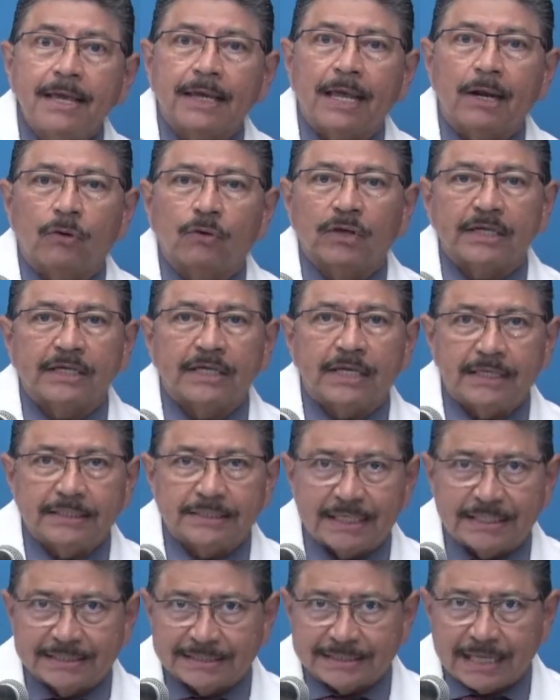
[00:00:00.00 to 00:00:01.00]
que lo que
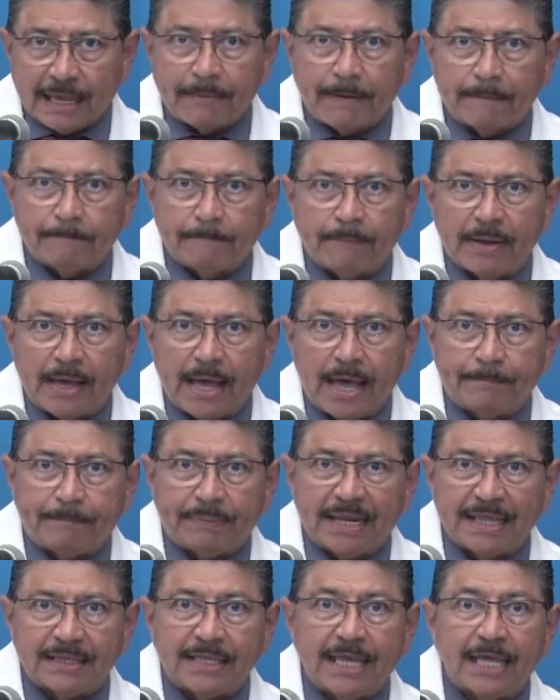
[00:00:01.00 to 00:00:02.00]
estaban
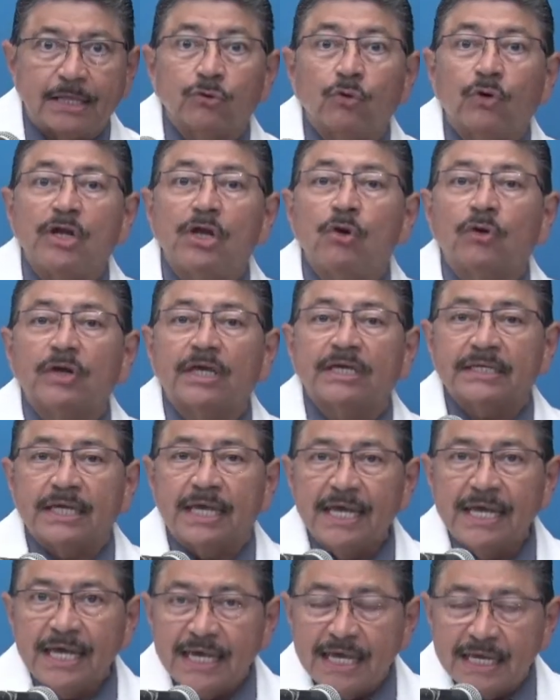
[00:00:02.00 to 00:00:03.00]
aprendiendo y lo
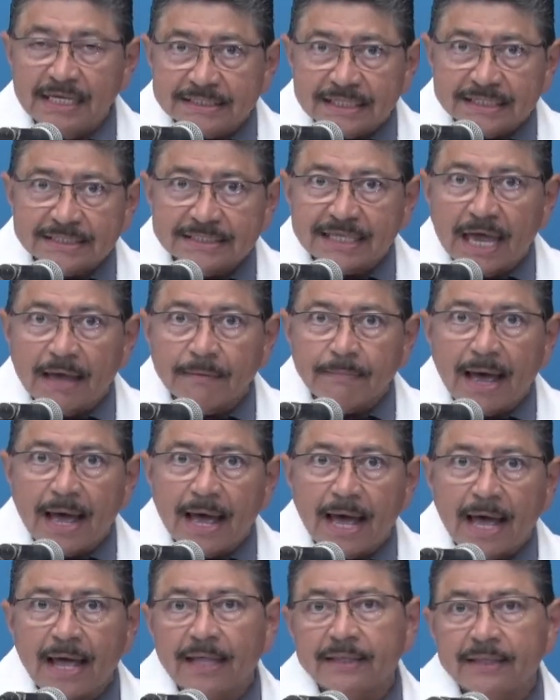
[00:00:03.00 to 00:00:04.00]
que se
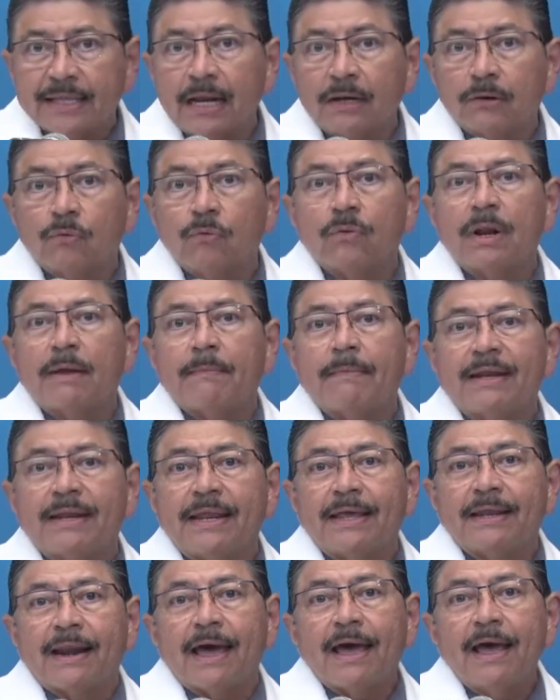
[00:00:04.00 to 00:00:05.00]
estaba de alguna
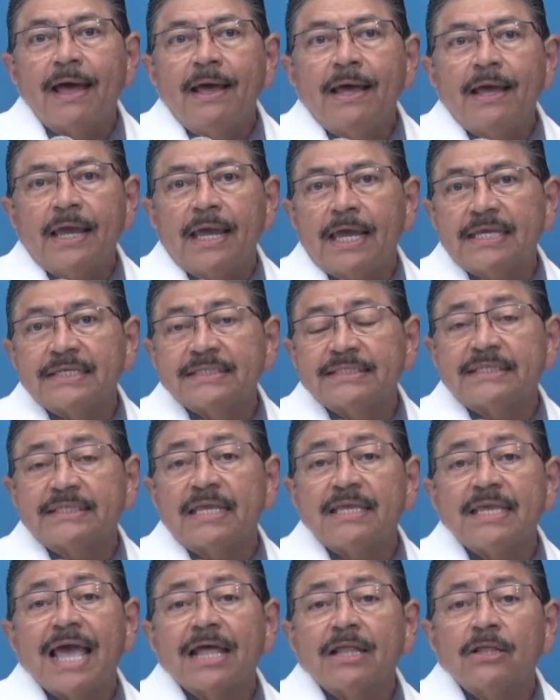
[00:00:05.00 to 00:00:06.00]
manera
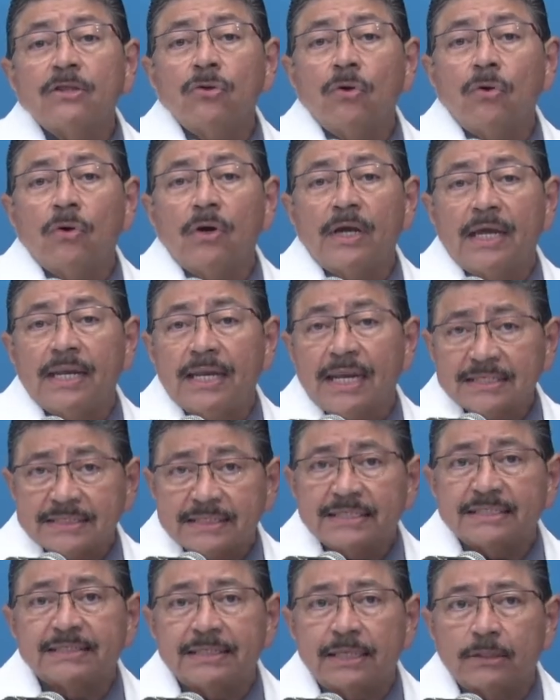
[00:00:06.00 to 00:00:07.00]
enseñando en las
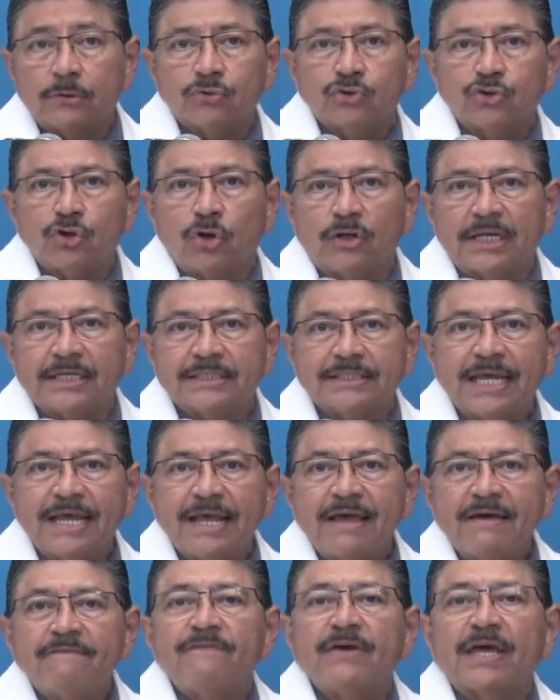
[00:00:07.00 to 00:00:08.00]
instituciones
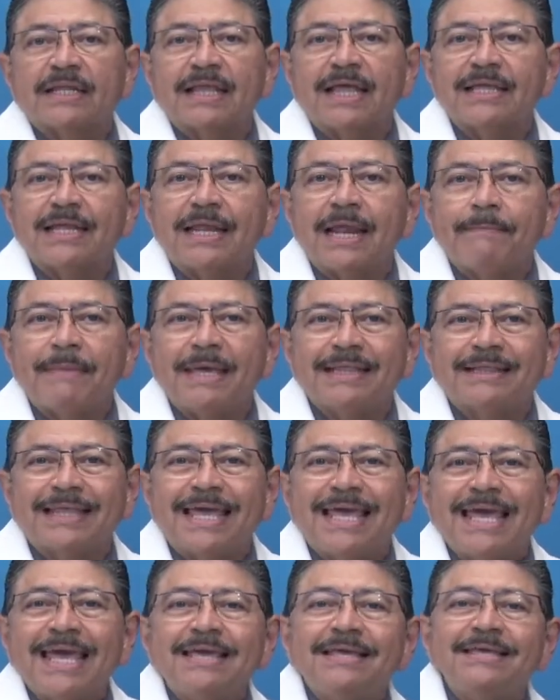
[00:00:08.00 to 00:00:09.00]

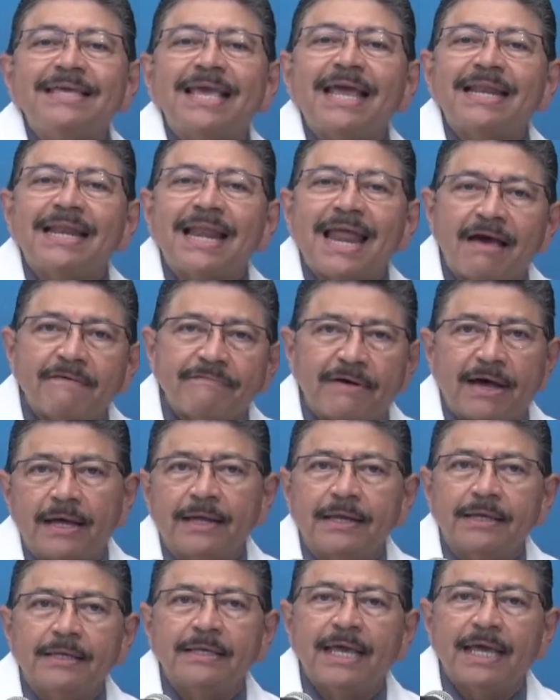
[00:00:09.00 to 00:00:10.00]
verdaderamente
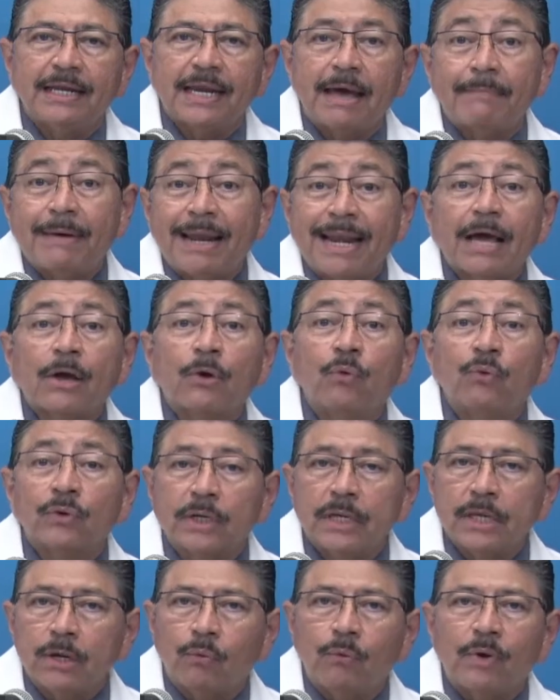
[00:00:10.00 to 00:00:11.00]
llenaba, llenaba la
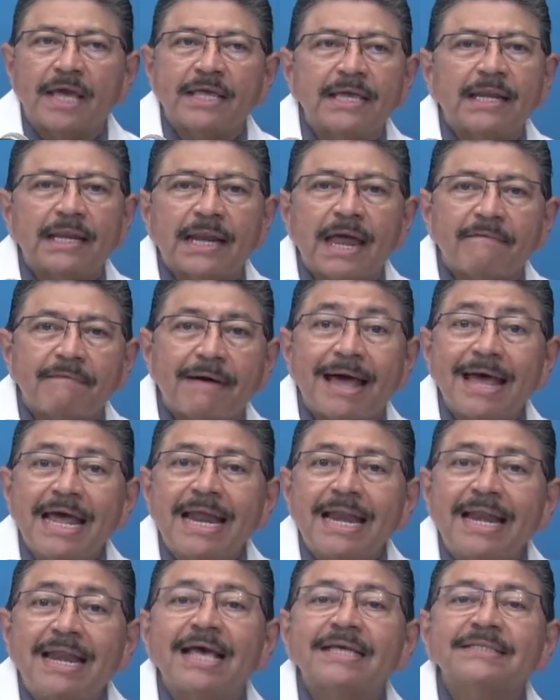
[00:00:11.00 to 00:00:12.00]
currícula,
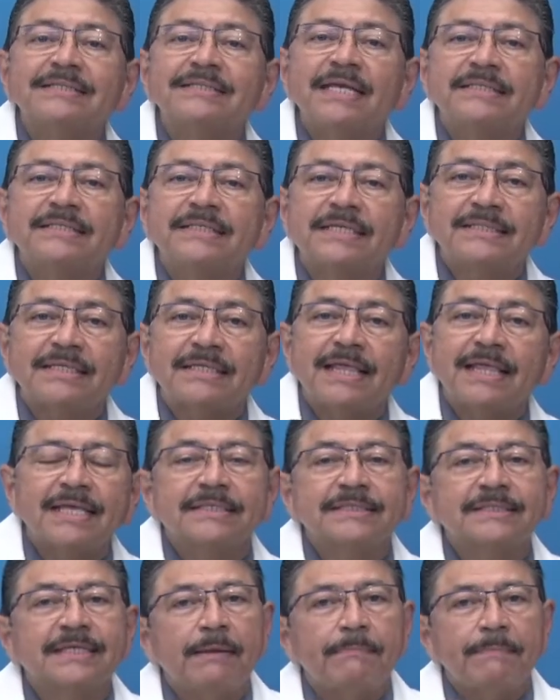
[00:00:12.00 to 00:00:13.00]
llenaba las
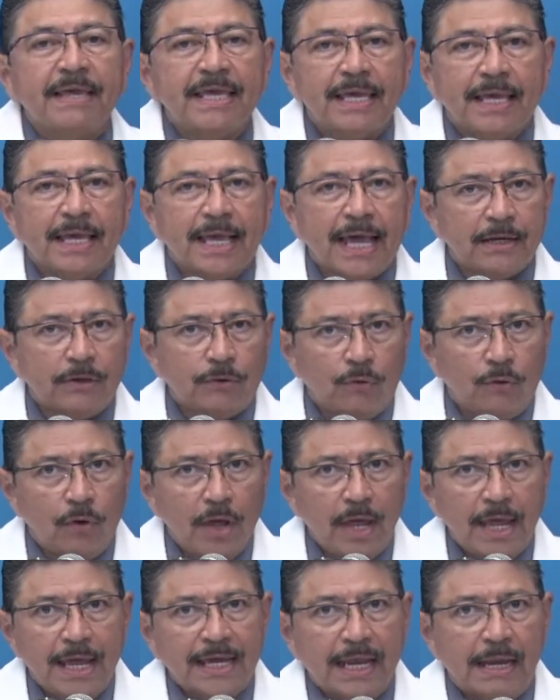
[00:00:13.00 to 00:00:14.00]
necesidades que el mexicano,
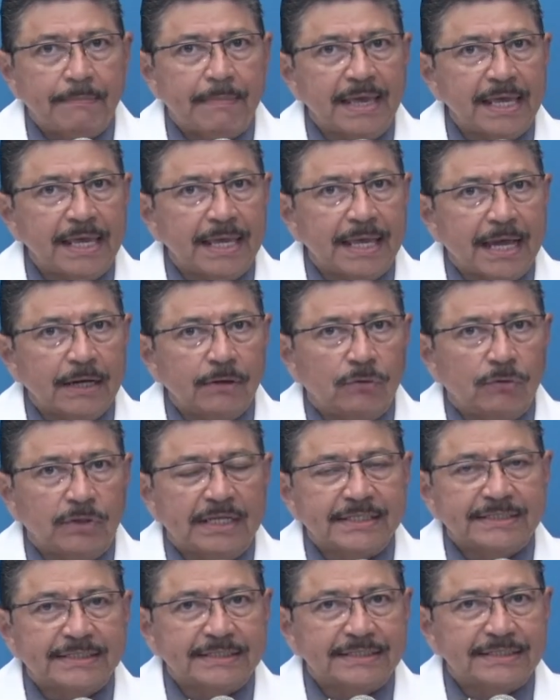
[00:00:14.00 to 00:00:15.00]
que el mexicano
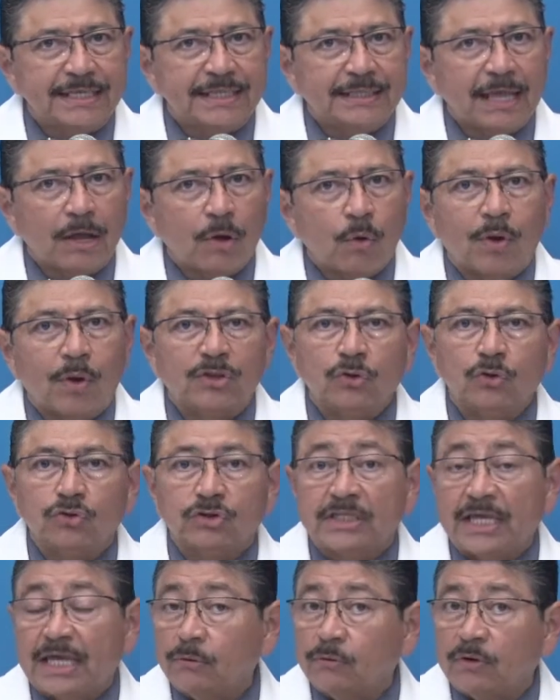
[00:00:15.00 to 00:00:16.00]
necesita cuando
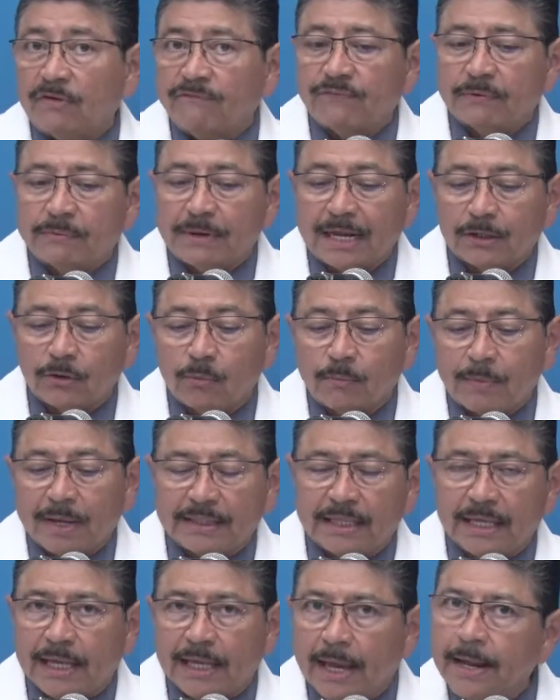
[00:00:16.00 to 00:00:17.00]
tiene una enfermedad
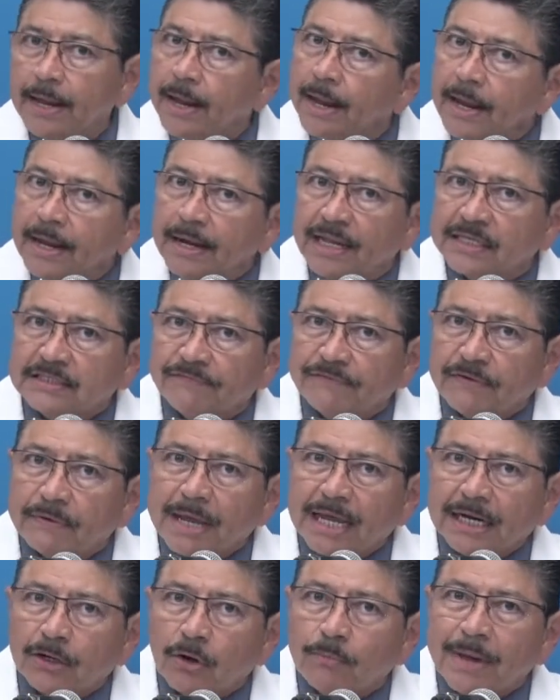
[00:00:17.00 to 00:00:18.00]
reumática. Las
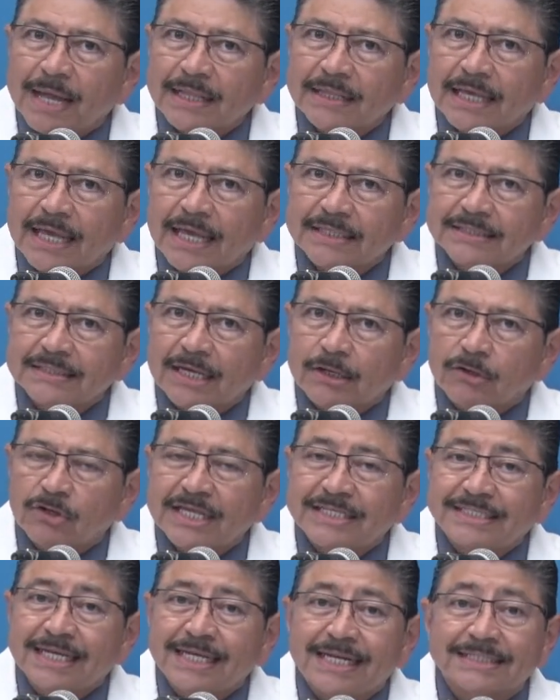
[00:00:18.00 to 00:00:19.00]
enfermedades reumáticas, quiero
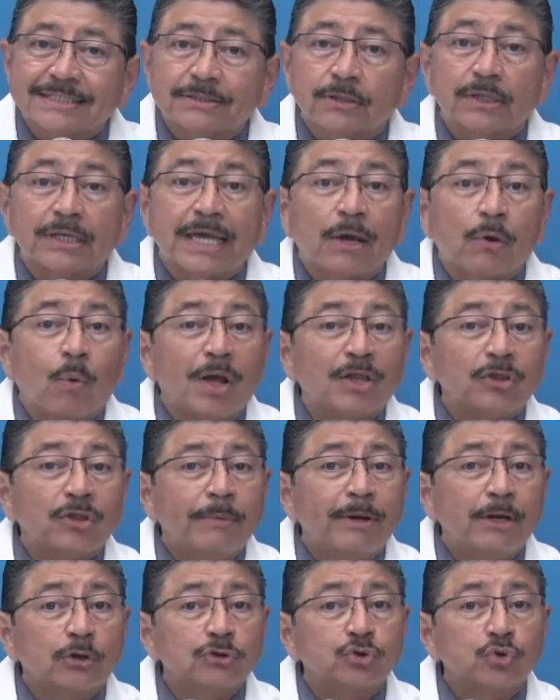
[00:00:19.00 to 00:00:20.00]
decirles que cuando
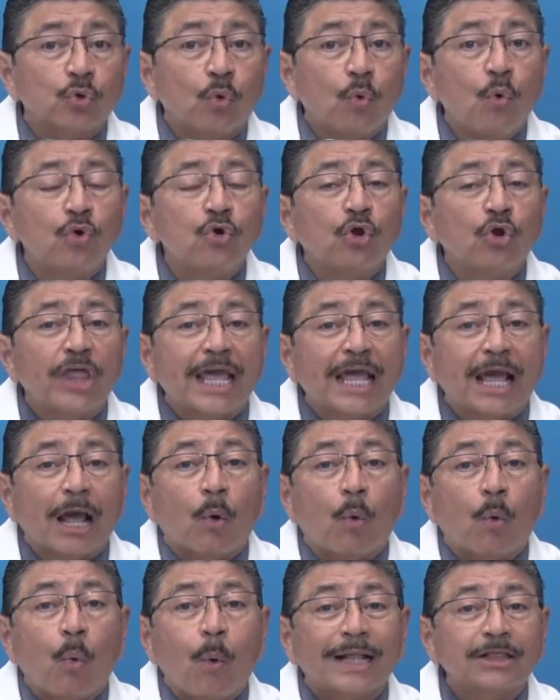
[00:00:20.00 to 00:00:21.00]
menos uno de
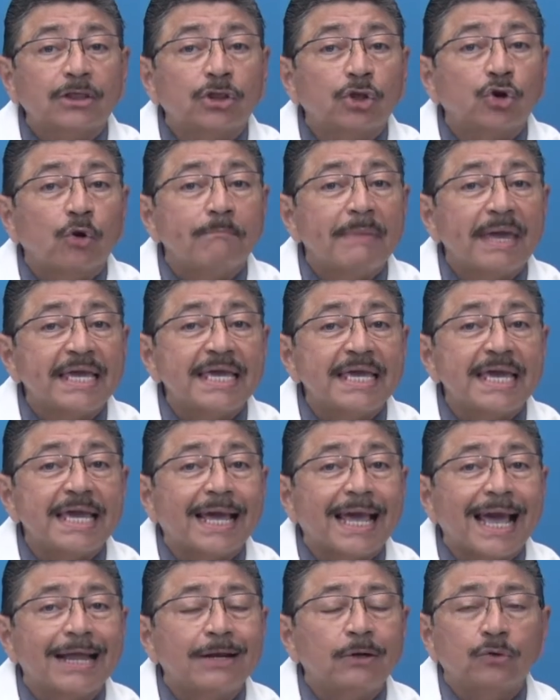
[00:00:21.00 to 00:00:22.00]
cuatro
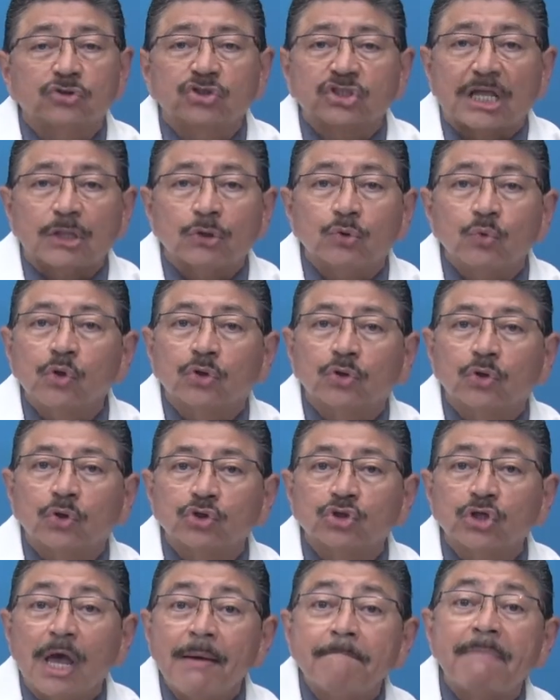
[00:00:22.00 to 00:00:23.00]
mexicanos
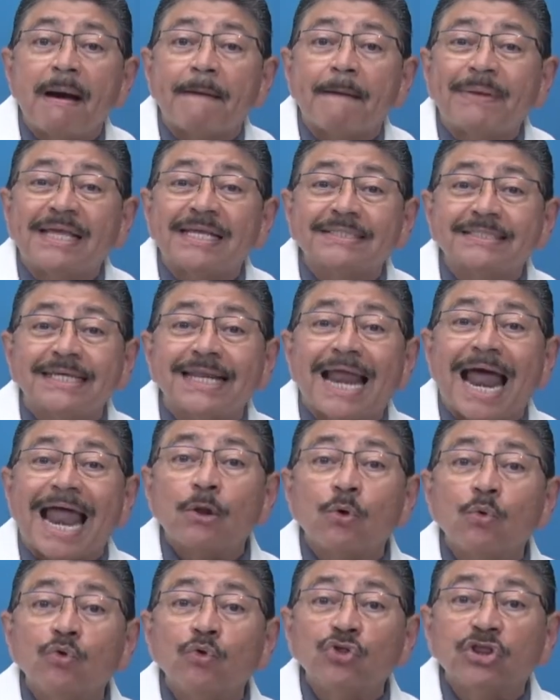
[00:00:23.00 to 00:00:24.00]
adultos va a padecer
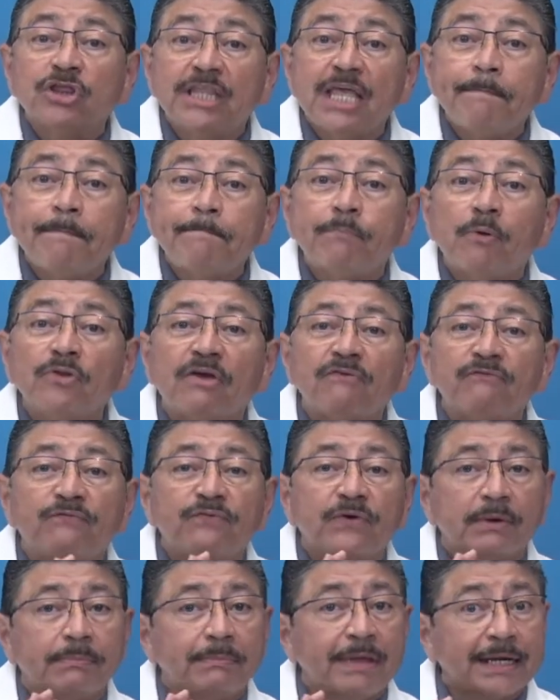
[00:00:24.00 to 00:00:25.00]
algún tipo de
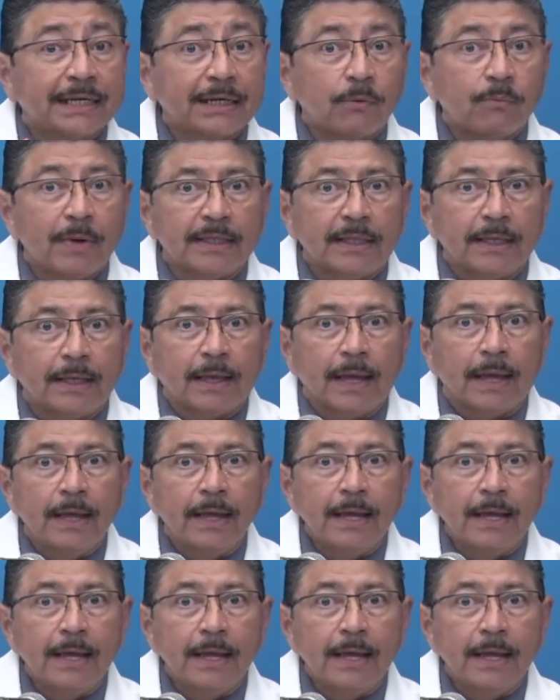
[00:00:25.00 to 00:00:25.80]
enfermedad reumática.